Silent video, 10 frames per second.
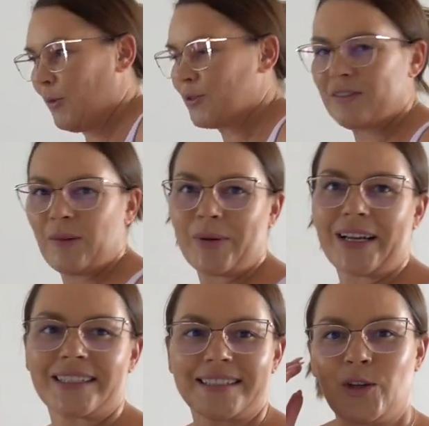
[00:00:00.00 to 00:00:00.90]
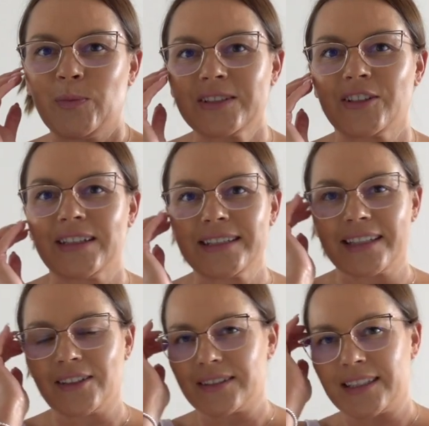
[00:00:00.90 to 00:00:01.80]
Później Wam pokażę zakupy z
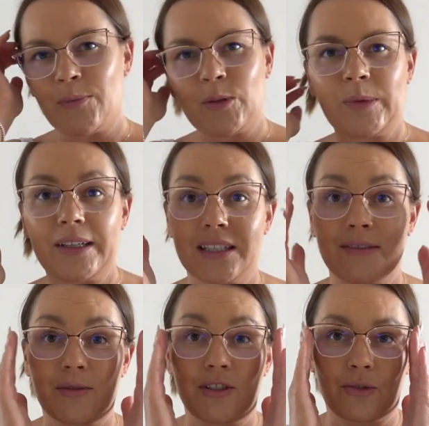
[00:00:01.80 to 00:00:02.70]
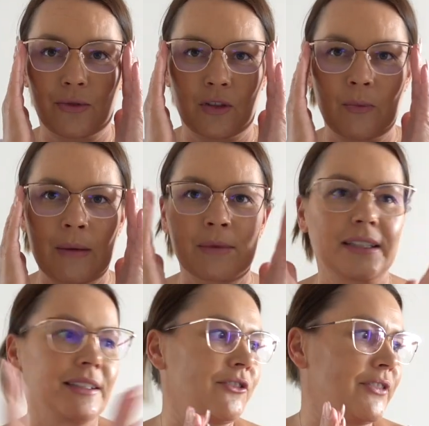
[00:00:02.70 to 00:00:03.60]
koreańskiego sklepu i pokażę Wam rzeczy, które kupiłam
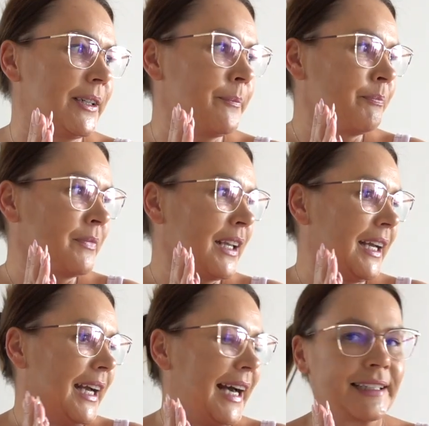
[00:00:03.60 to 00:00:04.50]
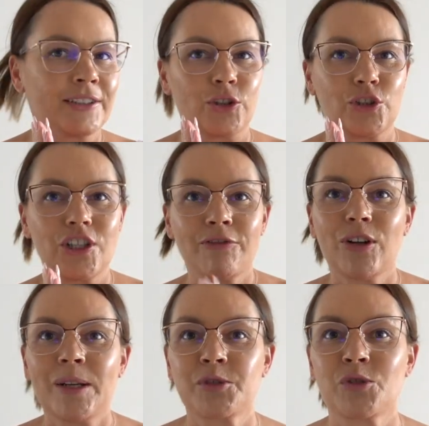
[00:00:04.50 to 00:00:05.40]
ostatnio w Arnocie. W
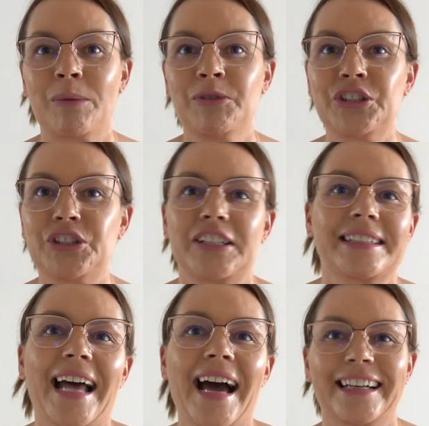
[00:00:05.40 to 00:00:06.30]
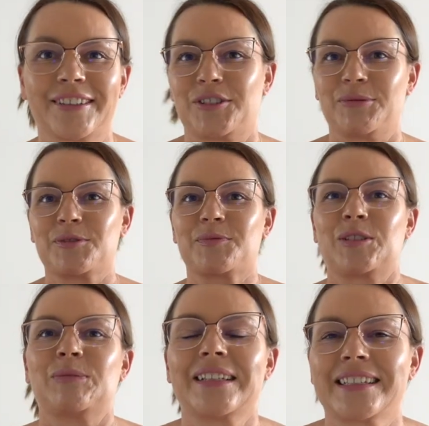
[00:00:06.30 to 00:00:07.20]
ogóle przyszła mi dzisiaj Zara, którą już
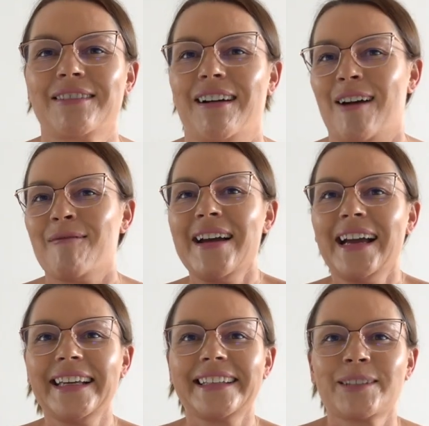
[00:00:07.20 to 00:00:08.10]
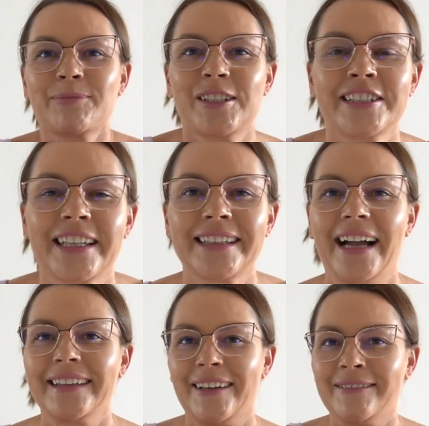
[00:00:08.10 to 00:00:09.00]
przymierzyłam jeszcze przed
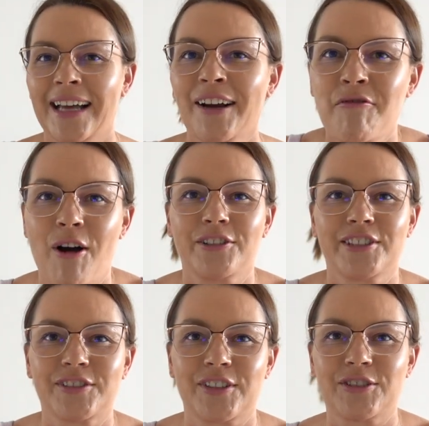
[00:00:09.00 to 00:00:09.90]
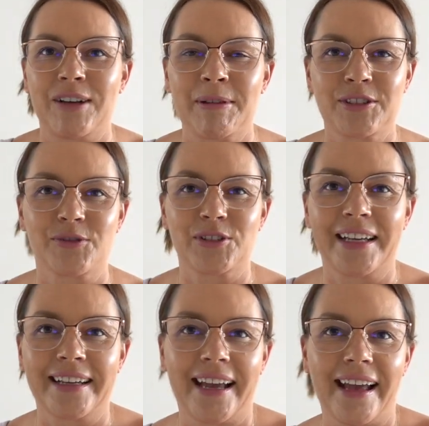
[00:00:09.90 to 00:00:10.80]
śniadaniem, na głodzie. Stwierdziłam, jak się w
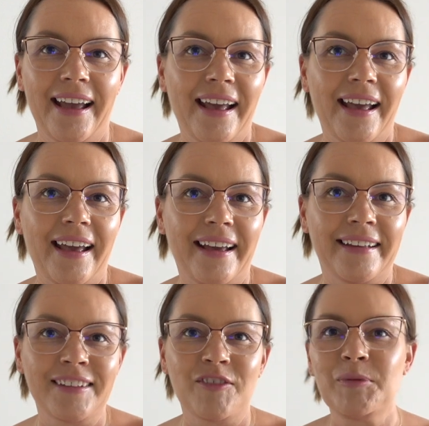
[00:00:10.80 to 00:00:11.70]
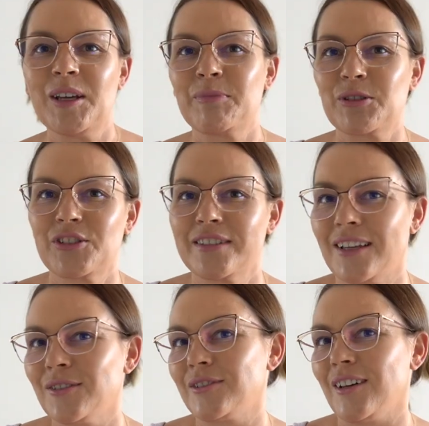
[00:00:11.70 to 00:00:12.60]
sukienkę e, nie wbije po
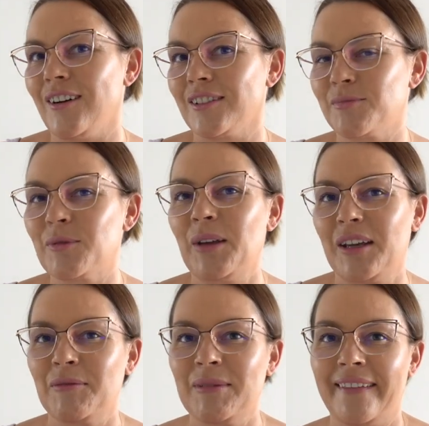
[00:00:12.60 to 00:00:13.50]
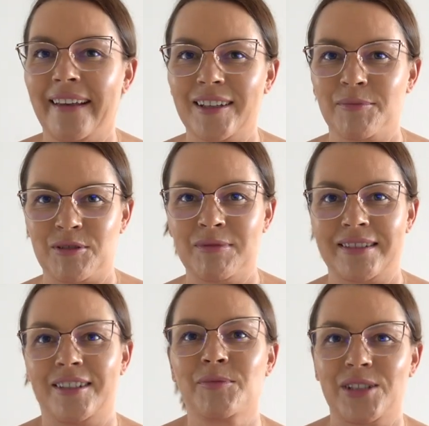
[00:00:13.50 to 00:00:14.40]
śniadaniu, to spróbuję ją jednak i
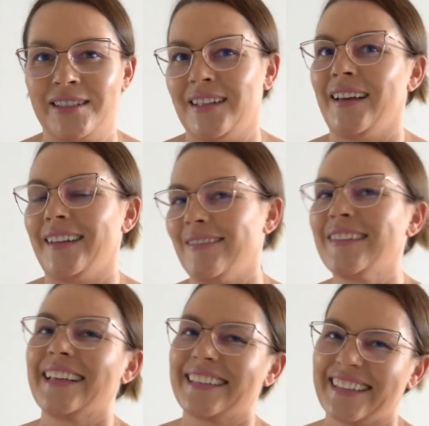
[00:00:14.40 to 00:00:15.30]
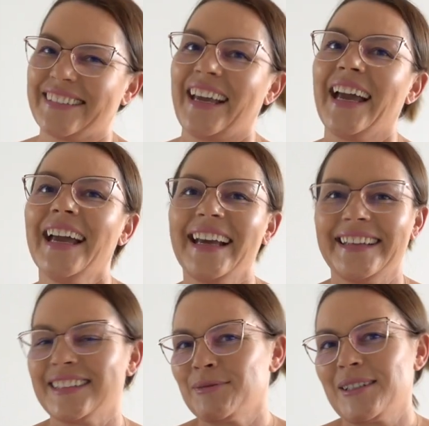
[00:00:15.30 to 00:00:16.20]
przymierzę ją przed śniadaniem. Nie, żartuję.
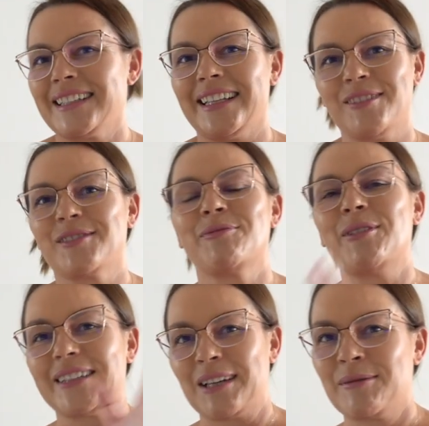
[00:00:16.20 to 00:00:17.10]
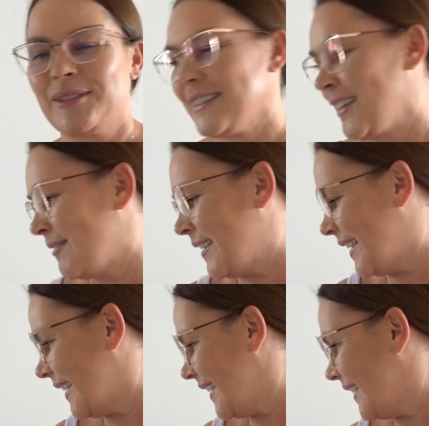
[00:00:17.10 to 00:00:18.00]
E, czy przed śniadaniem, czy po i tak bym się z nią
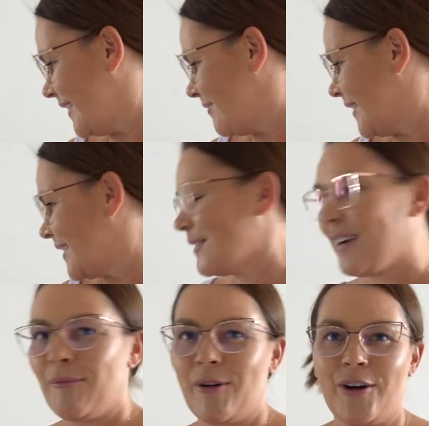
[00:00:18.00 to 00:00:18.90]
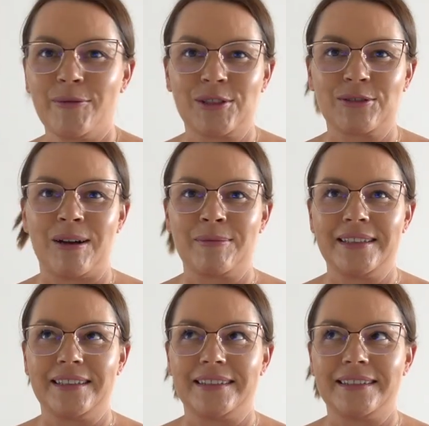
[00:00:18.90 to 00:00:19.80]
e, mieściła, bo mierzyłam,
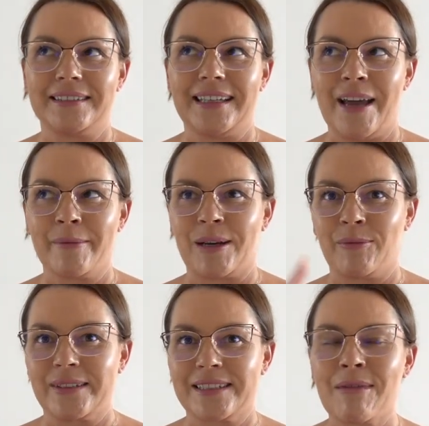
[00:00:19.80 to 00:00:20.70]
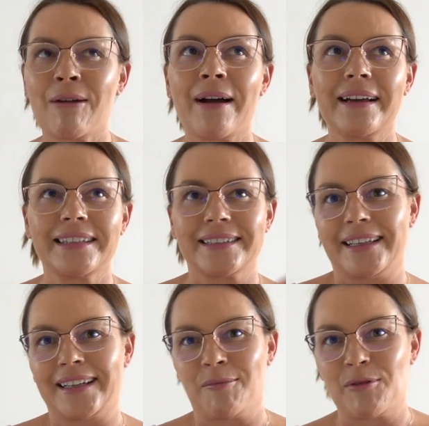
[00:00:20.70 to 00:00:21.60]
e, M była za mała,
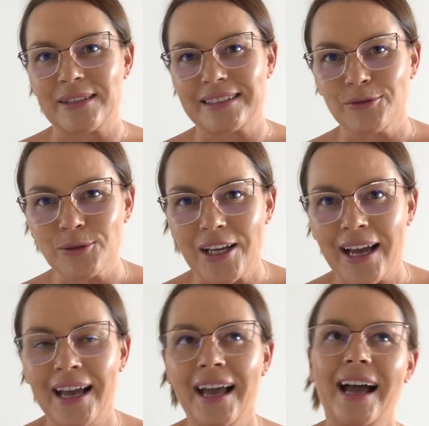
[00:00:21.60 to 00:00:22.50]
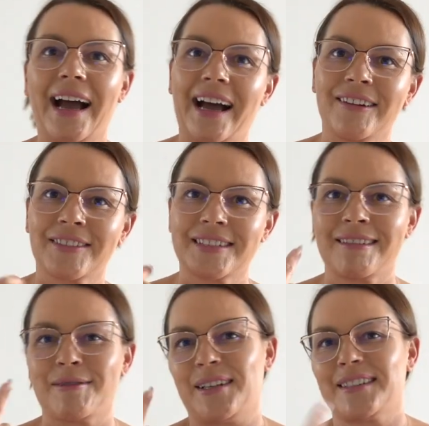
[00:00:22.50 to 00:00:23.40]
XL była za duża a
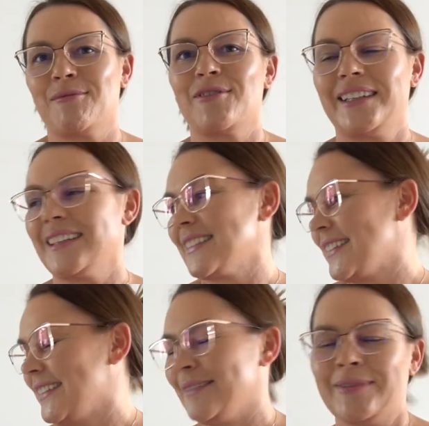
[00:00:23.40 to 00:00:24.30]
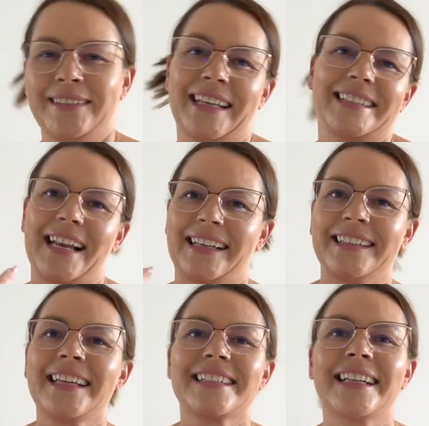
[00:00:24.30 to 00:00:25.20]
wiedziałam, że jak zamówię X, y, XL,
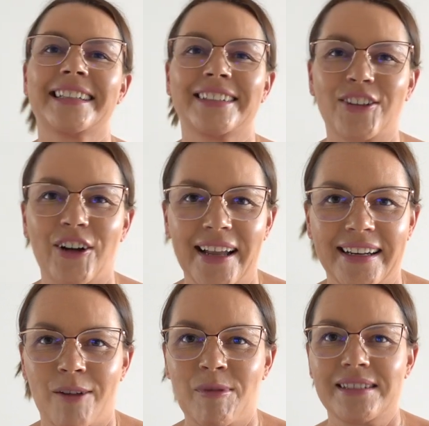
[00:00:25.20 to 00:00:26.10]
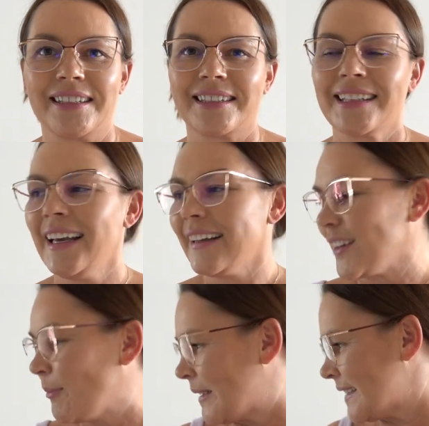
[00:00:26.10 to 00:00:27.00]
nie XL, tylko L bez X,
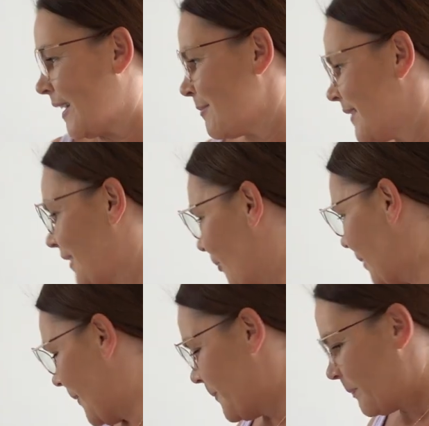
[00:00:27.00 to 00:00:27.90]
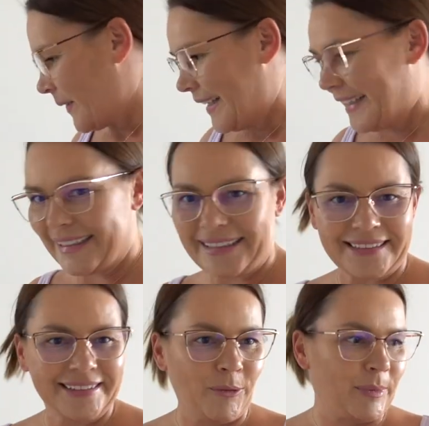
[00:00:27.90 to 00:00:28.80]
to będzie dla mnie dobra.
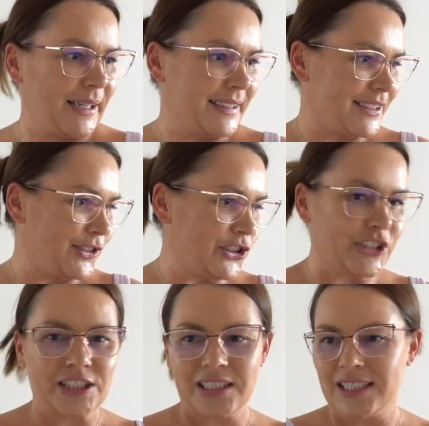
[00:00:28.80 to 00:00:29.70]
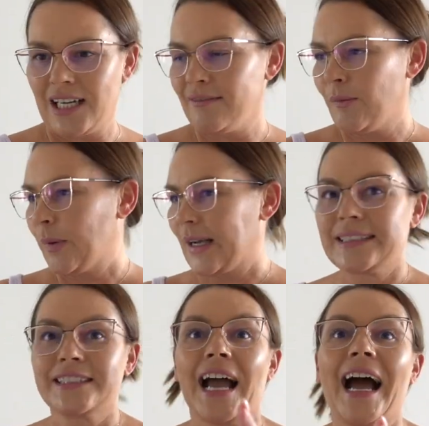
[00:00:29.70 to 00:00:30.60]
Y, dobra, coś jeszcze chciałam Wam pokazać.